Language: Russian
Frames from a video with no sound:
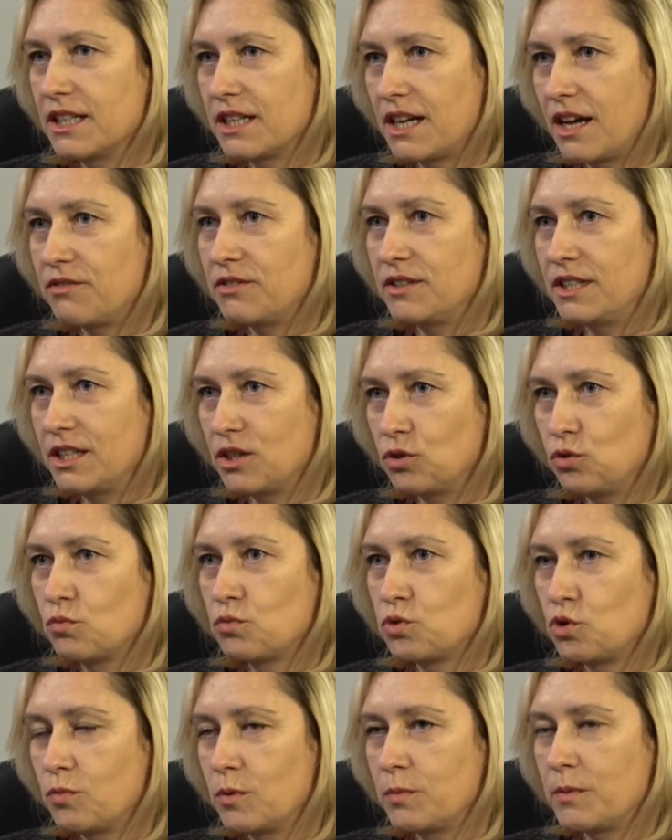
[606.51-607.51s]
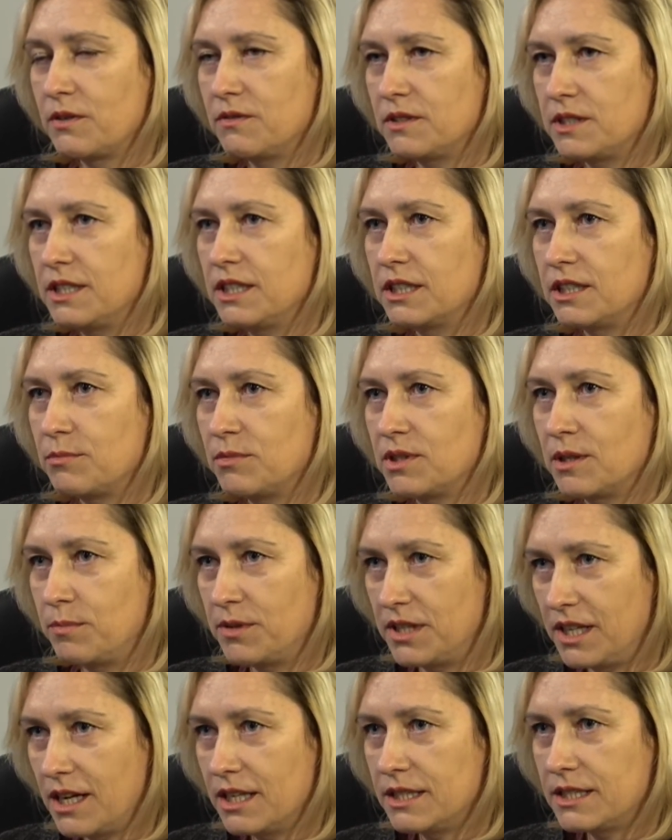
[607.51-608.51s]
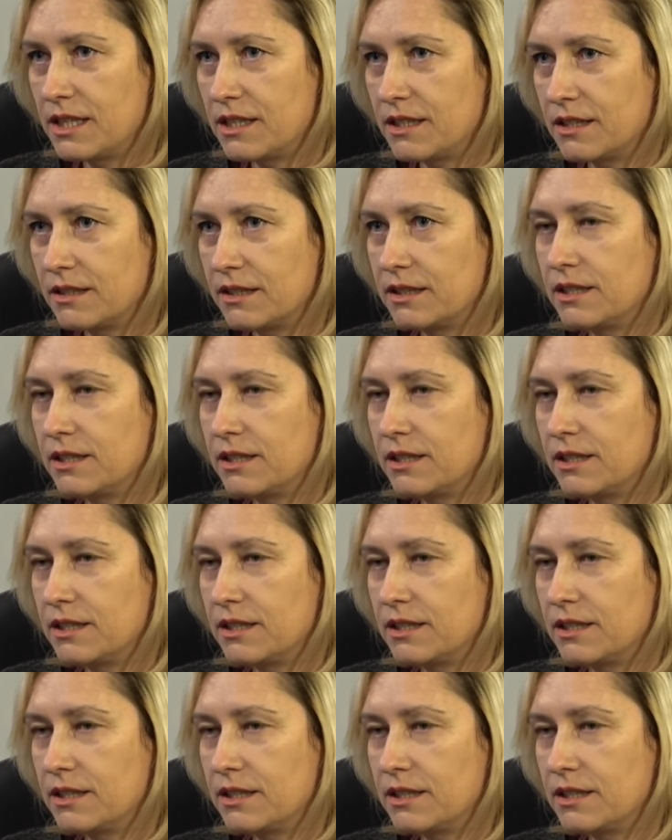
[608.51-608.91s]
на кафедре о том, чтобы провести это мероприятие,